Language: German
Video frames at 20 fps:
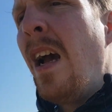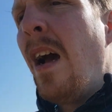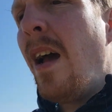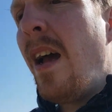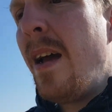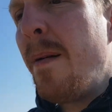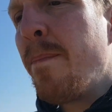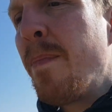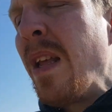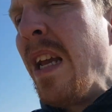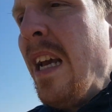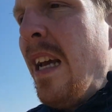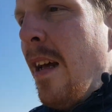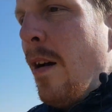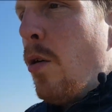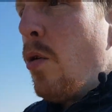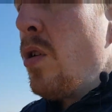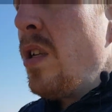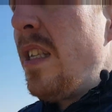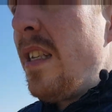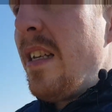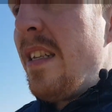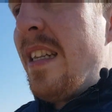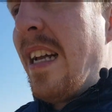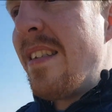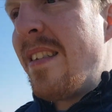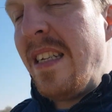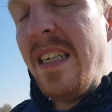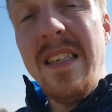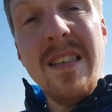Ähm, und
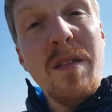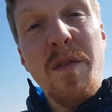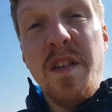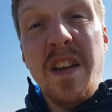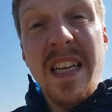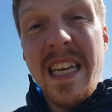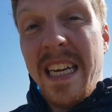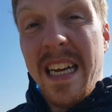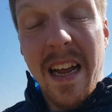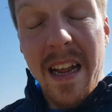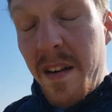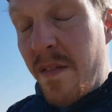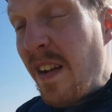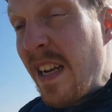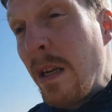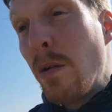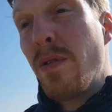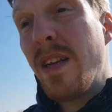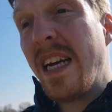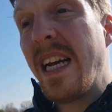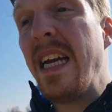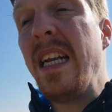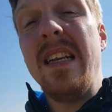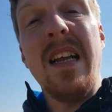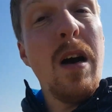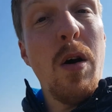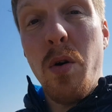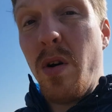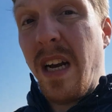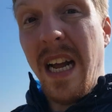das ist für die Entwicklung der
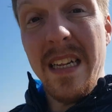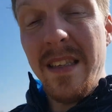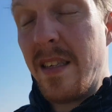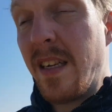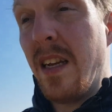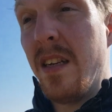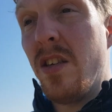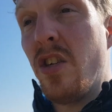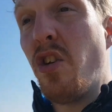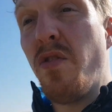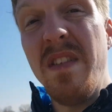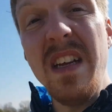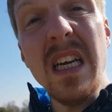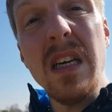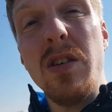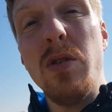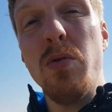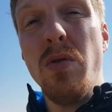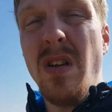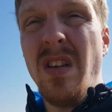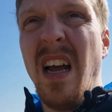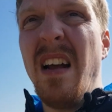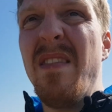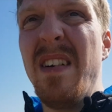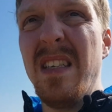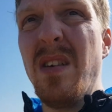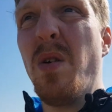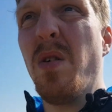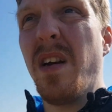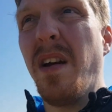Kinder auch ganz, ganz schwierig und
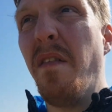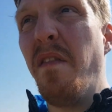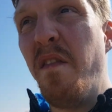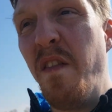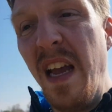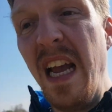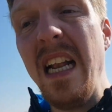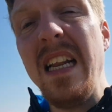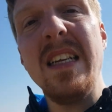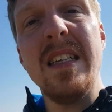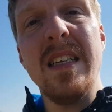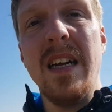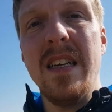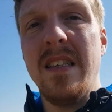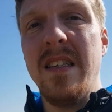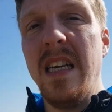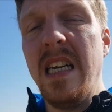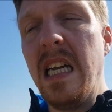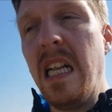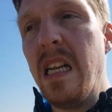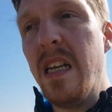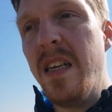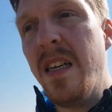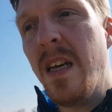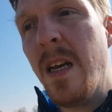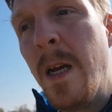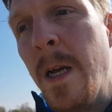teilweise auch gefährlich tatsächlich.